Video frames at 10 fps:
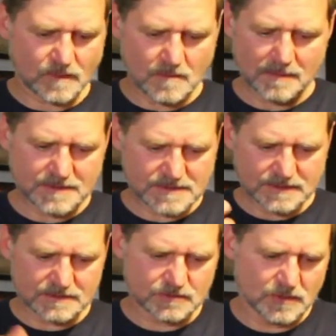Und
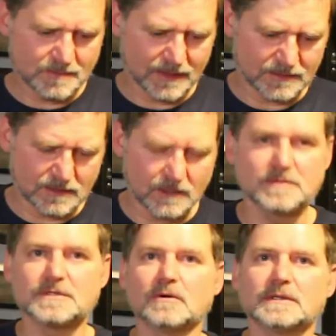abgesehen, dass ein Tulibaden,
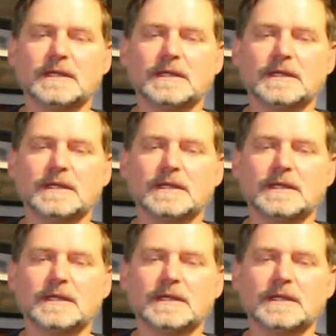glaube ich, auch